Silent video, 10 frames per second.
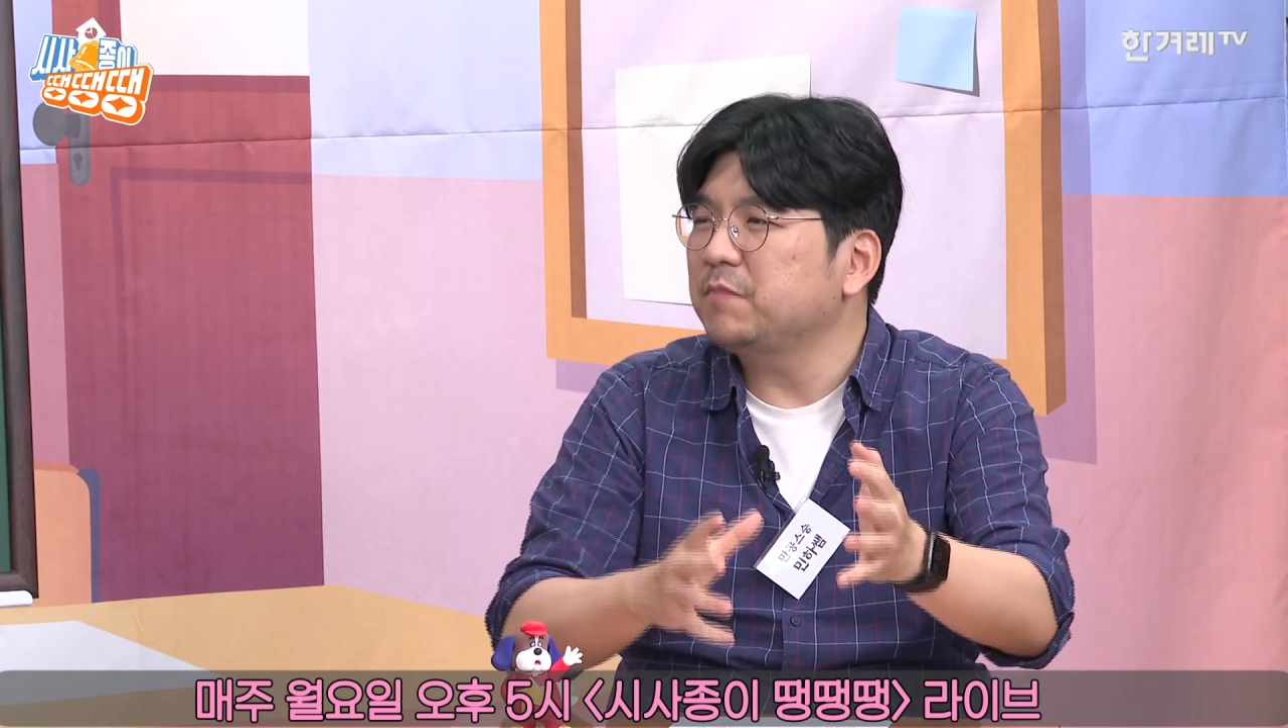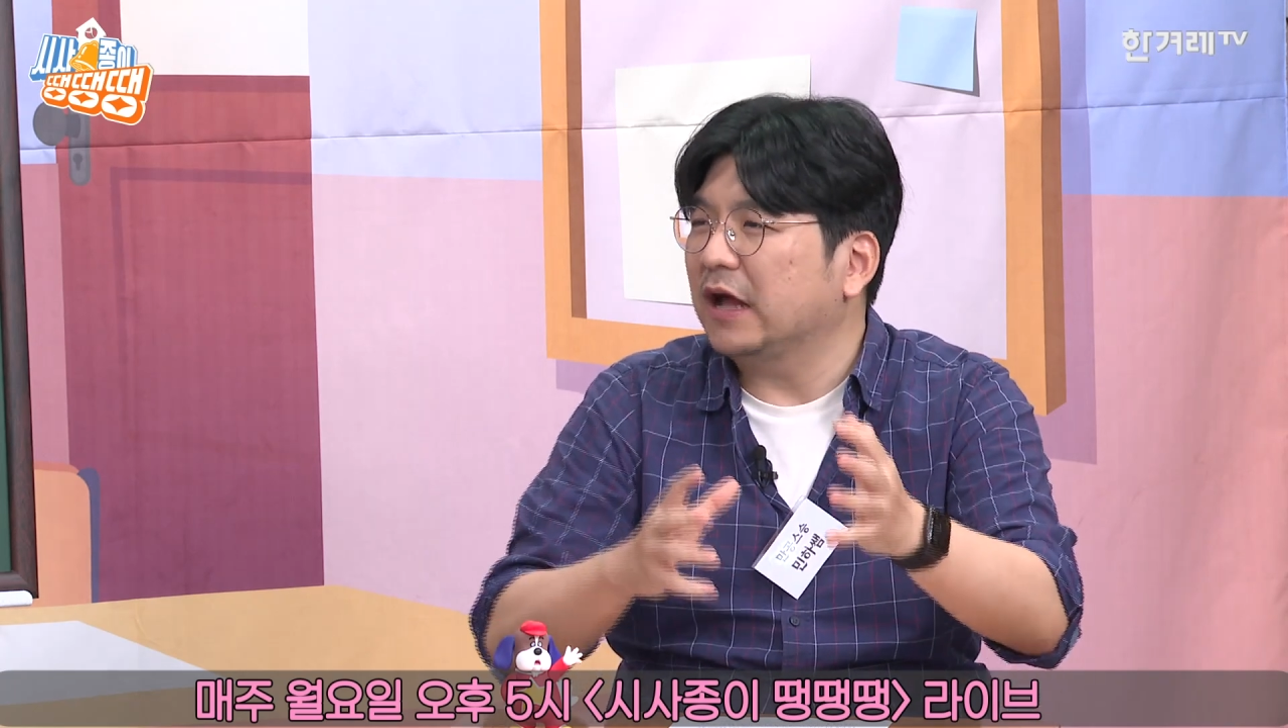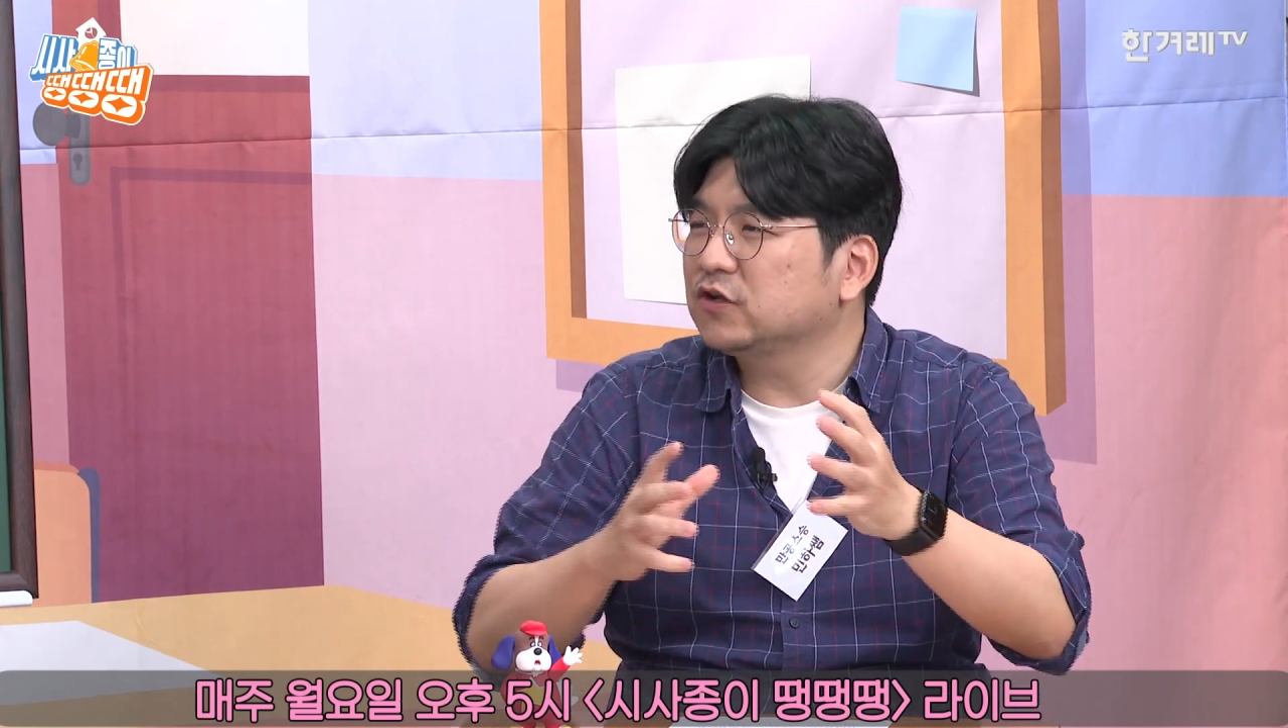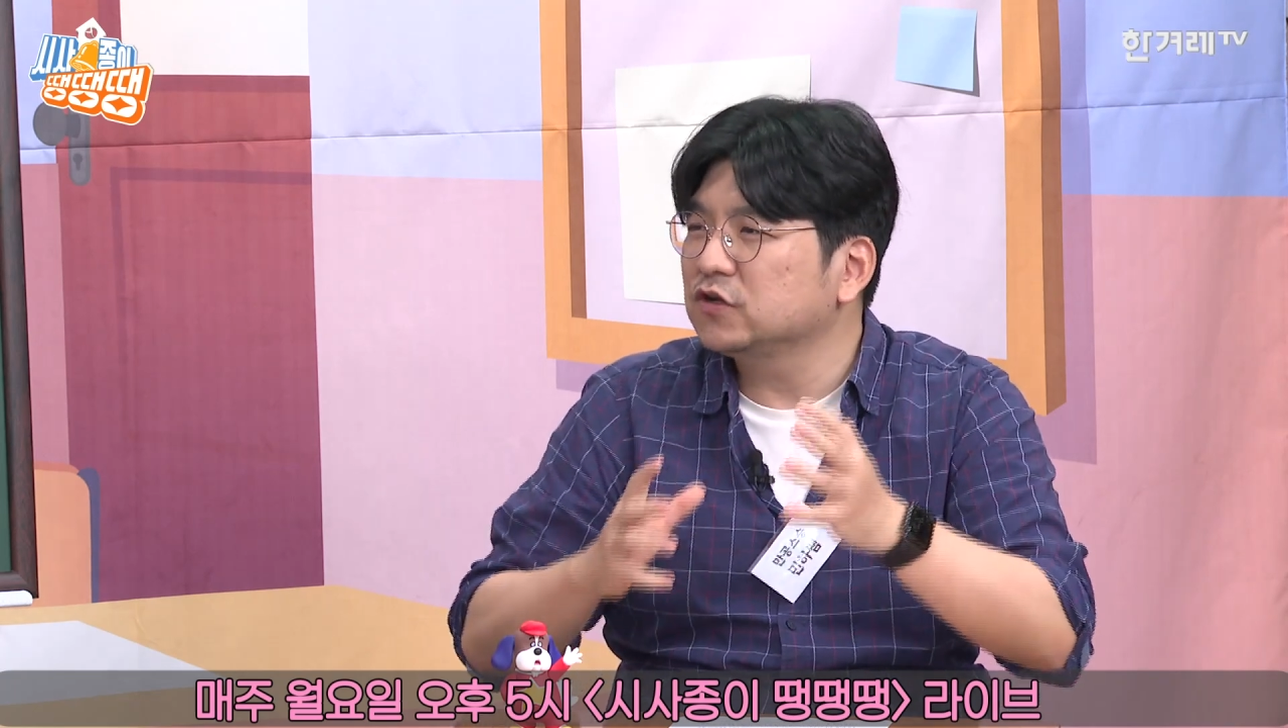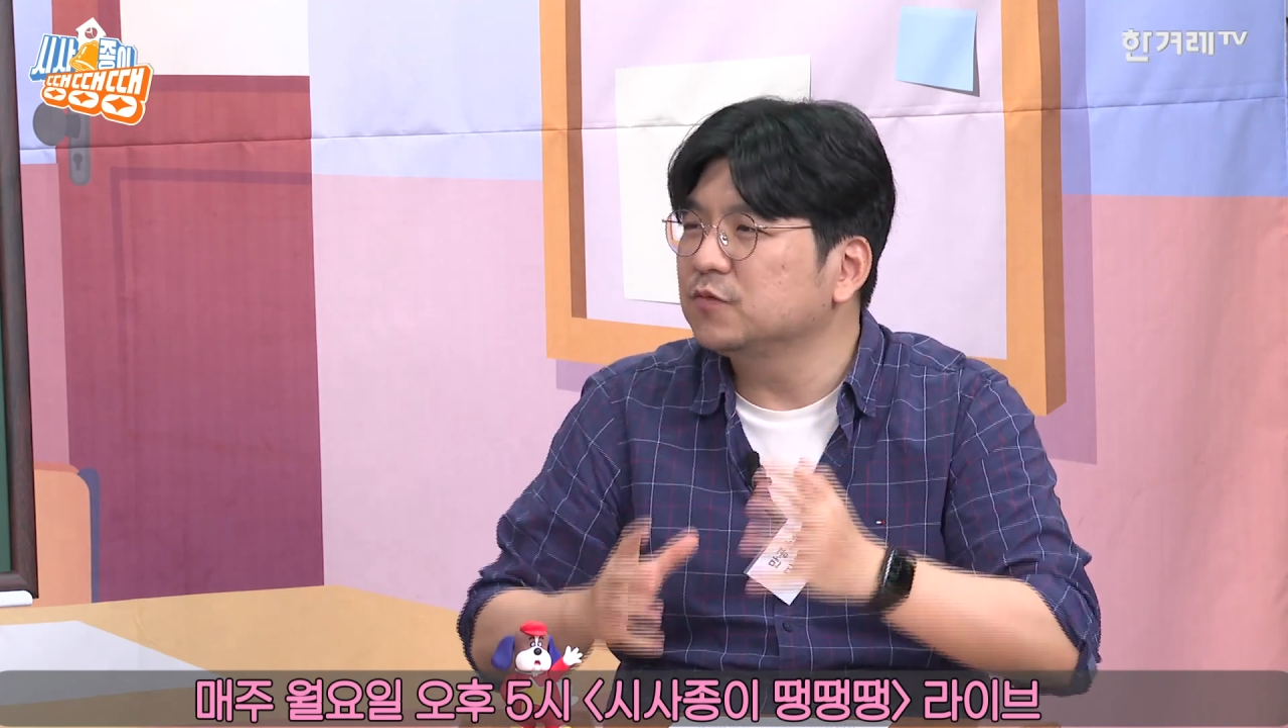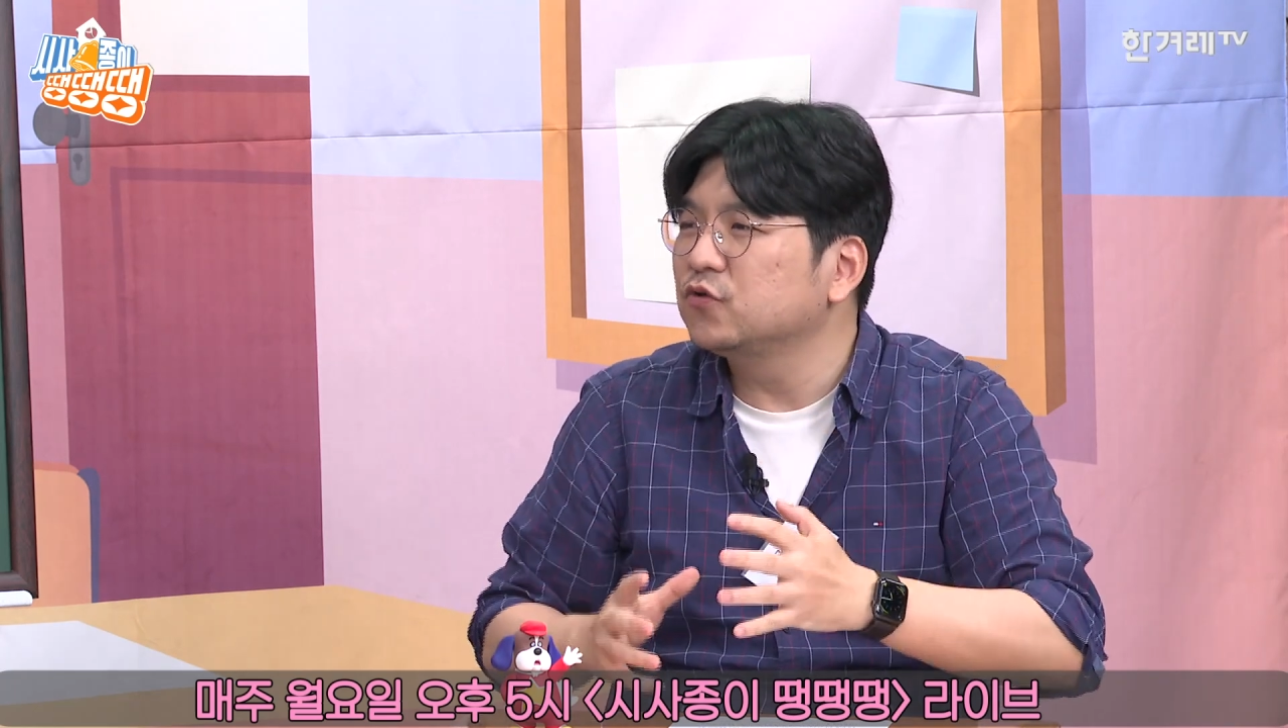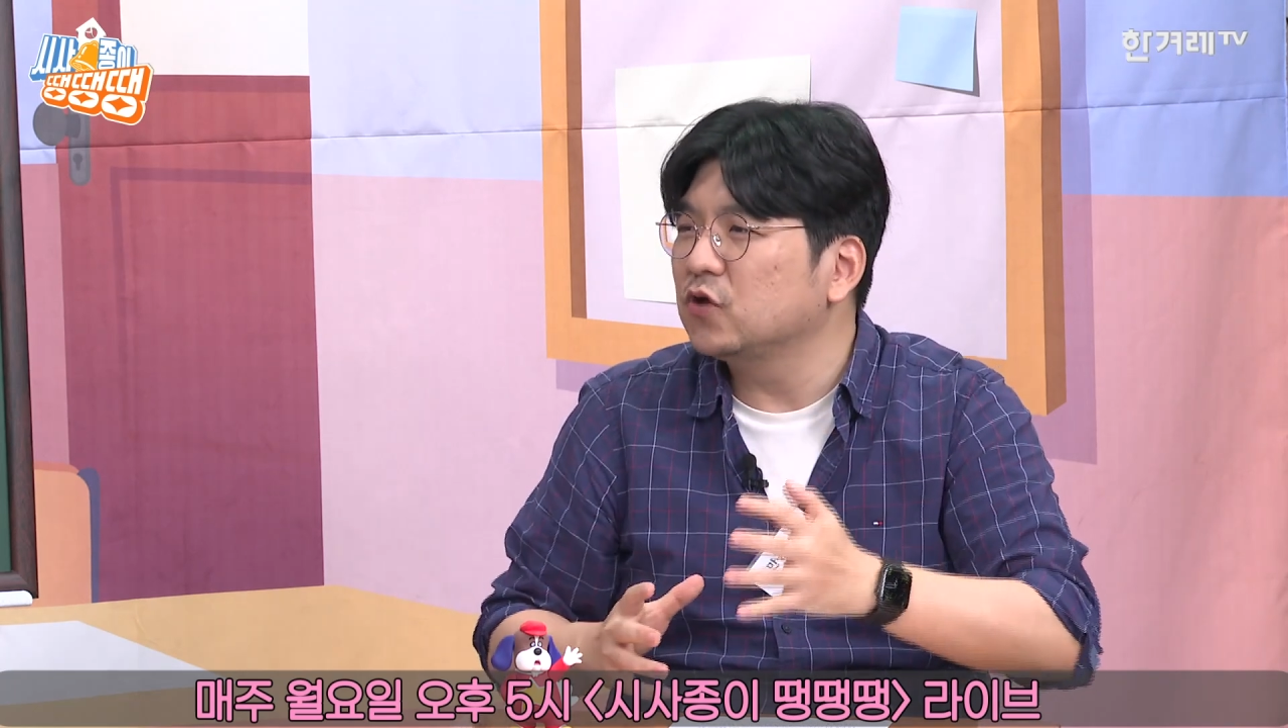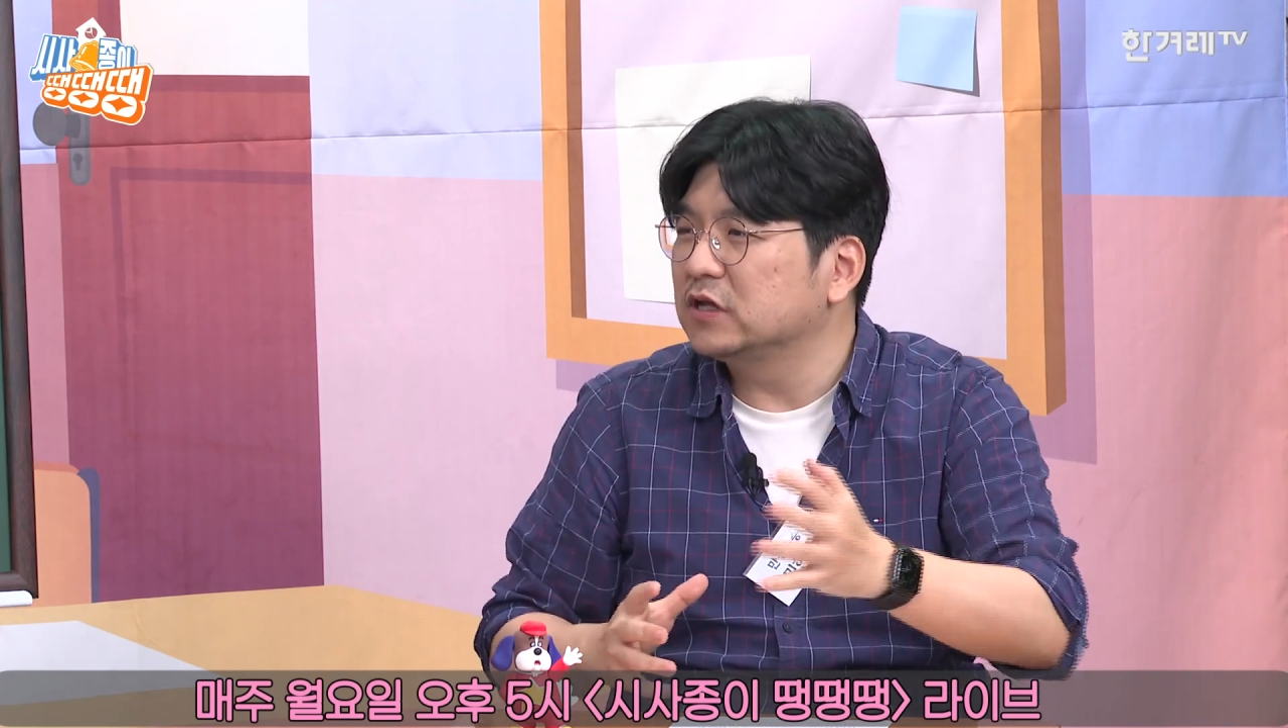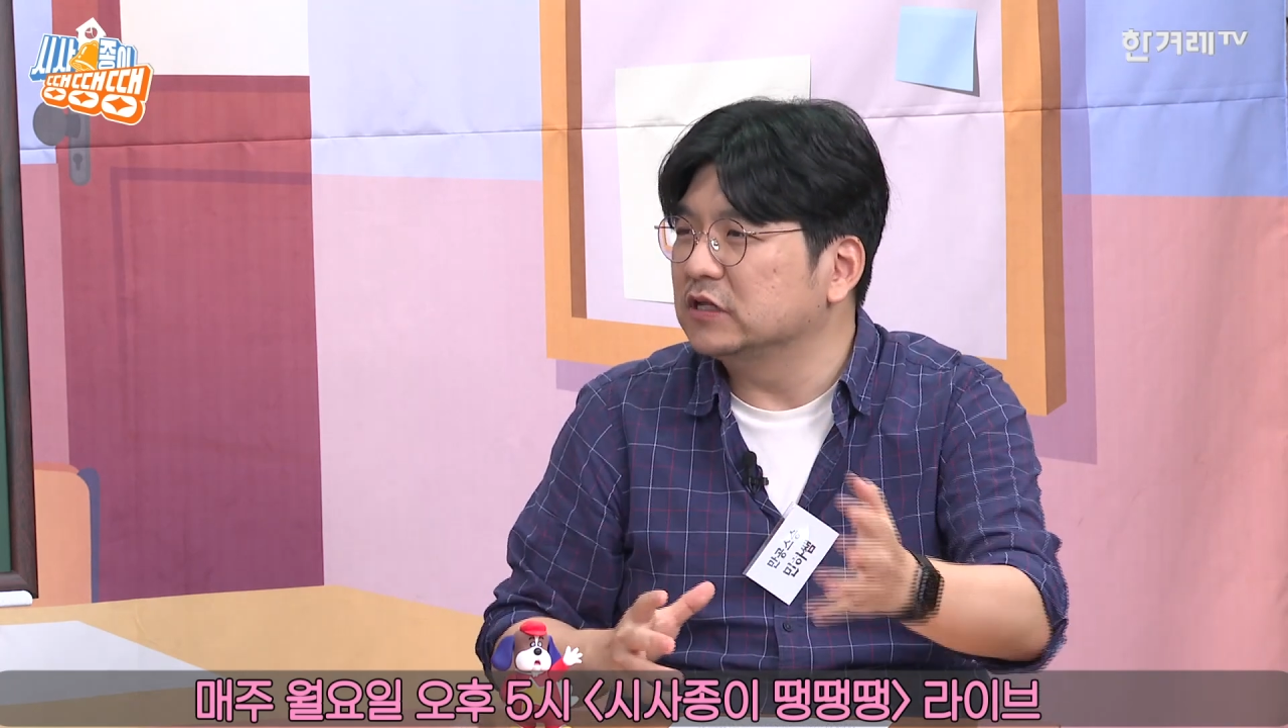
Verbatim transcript: 맞춰서 보도해야